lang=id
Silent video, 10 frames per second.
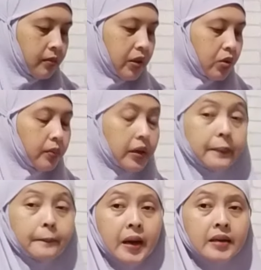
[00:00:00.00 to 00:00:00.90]
minum
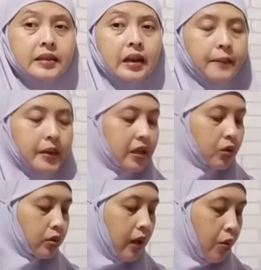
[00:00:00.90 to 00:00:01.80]
rimpang selama satu
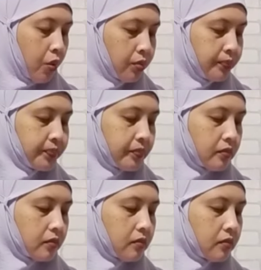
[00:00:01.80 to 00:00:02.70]
tahun
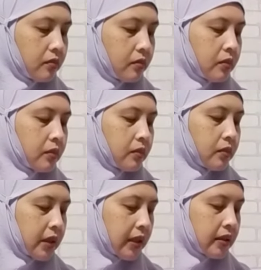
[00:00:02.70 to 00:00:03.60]

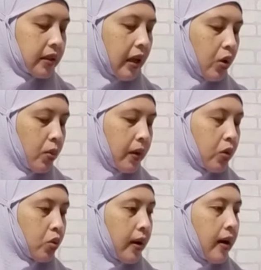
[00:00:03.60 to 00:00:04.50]
dan selalu
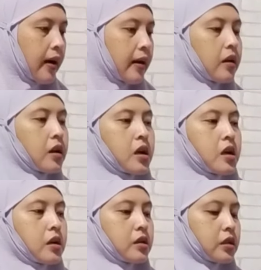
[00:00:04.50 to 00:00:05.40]
menggunakan
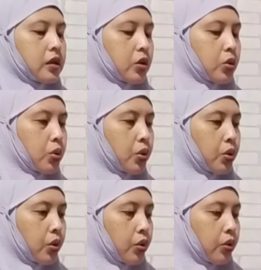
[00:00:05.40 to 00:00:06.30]
jeruk
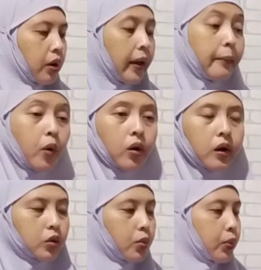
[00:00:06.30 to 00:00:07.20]
lemon
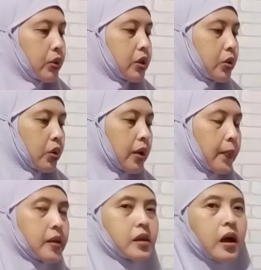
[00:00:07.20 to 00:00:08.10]
ataupun jeruk
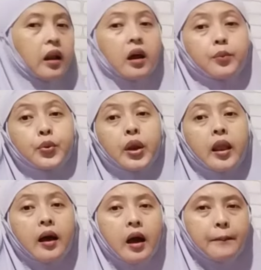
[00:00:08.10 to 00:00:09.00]
nipis
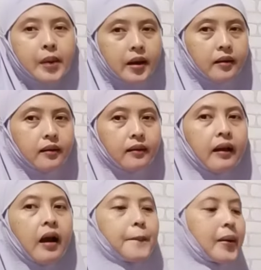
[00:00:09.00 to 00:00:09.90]
alhamdulillah aman
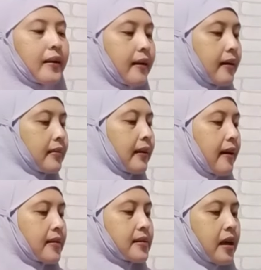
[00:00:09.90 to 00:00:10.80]
nggak pernah
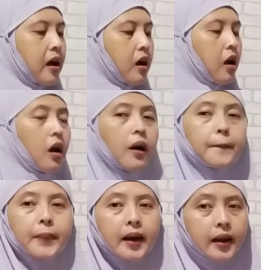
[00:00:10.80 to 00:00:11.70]
terasa
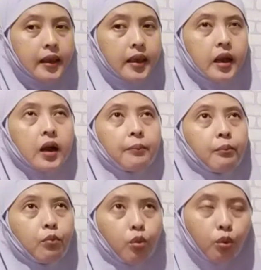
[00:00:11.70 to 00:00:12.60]
perih
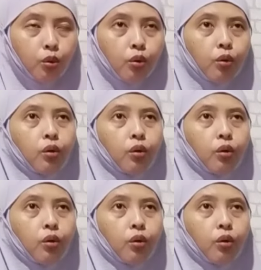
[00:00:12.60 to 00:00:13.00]
kembung